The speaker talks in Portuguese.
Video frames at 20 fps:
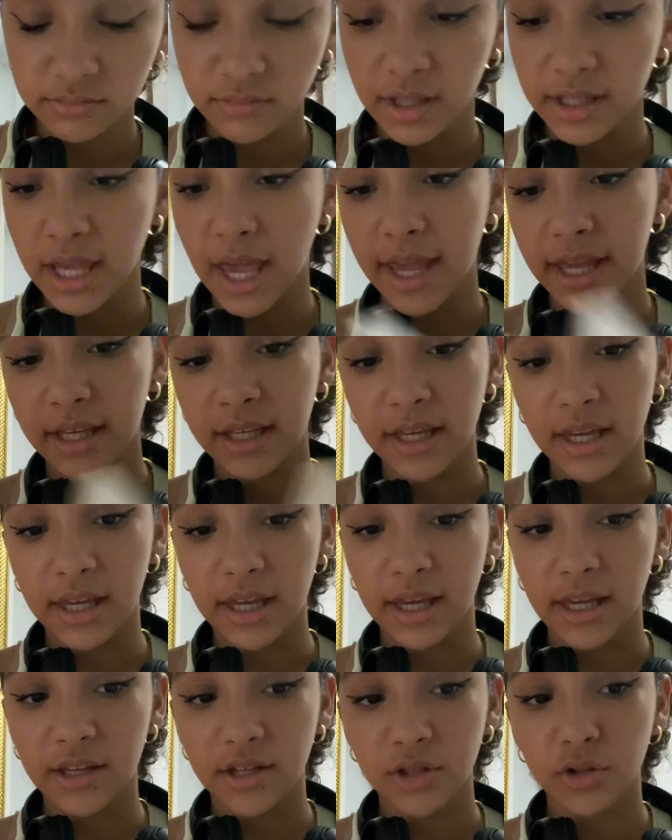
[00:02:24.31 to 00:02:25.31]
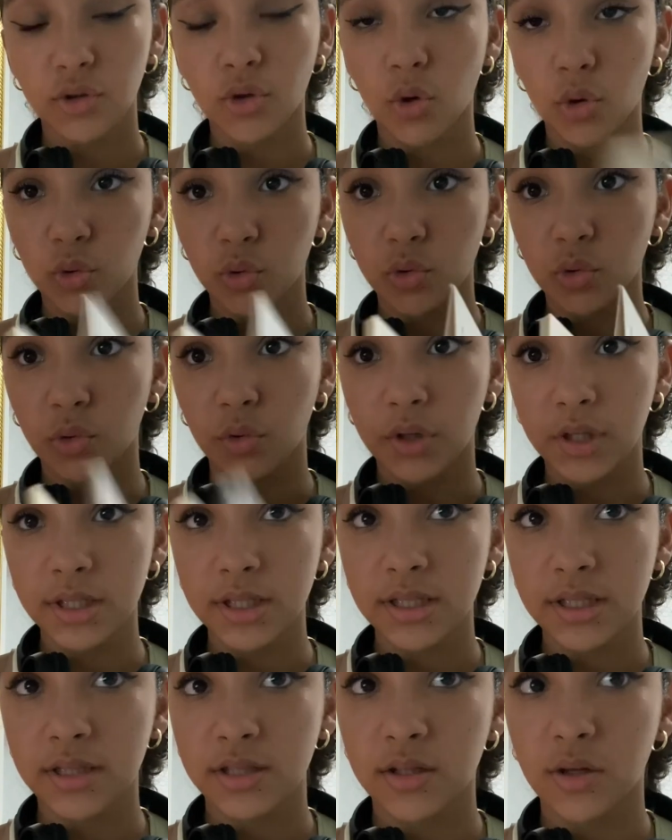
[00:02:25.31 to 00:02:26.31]
e aí
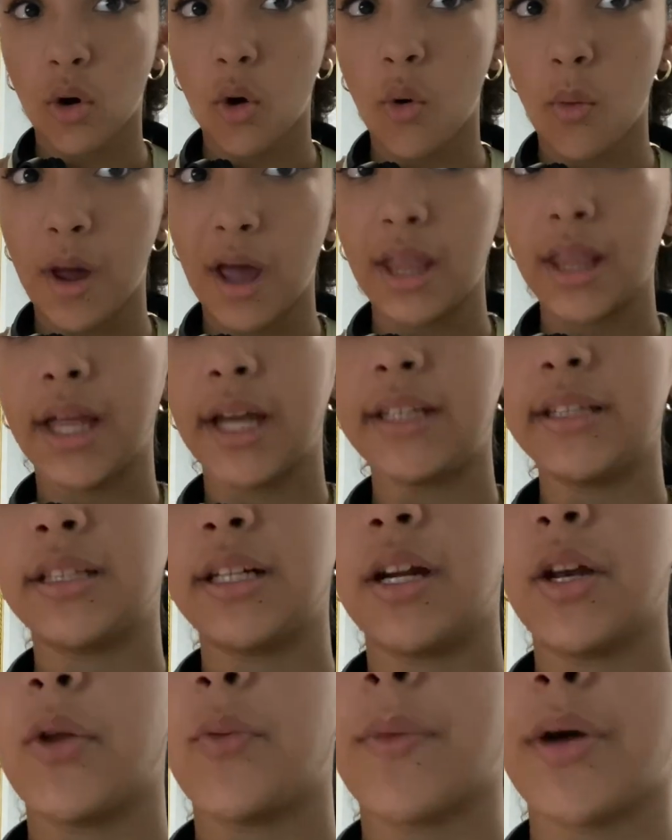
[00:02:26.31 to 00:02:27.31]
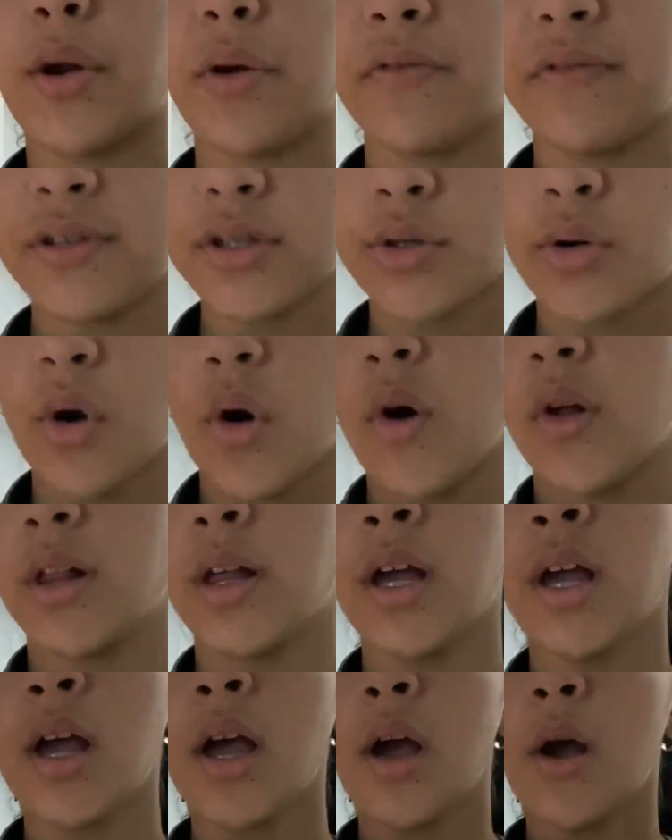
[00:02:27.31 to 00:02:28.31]
introduz com ela entrando em uma nova escola,